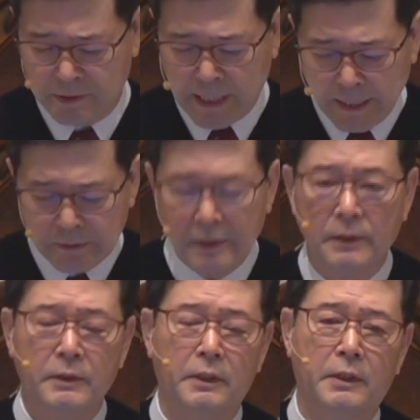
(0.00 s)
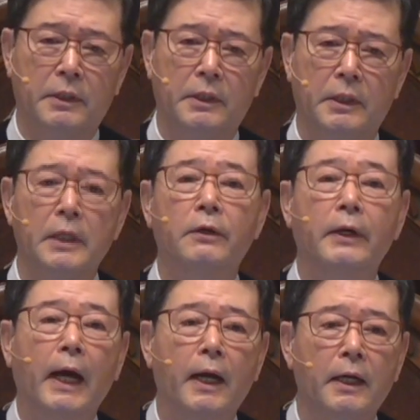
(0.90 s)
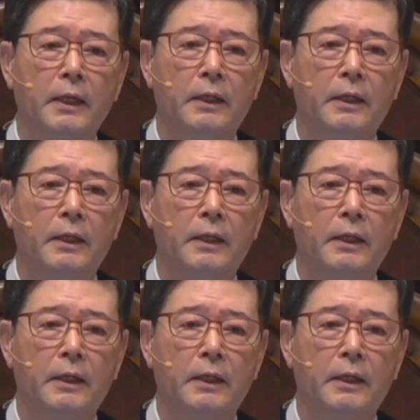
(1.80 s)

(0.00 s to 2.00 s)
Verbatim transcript: 책을 읽어라.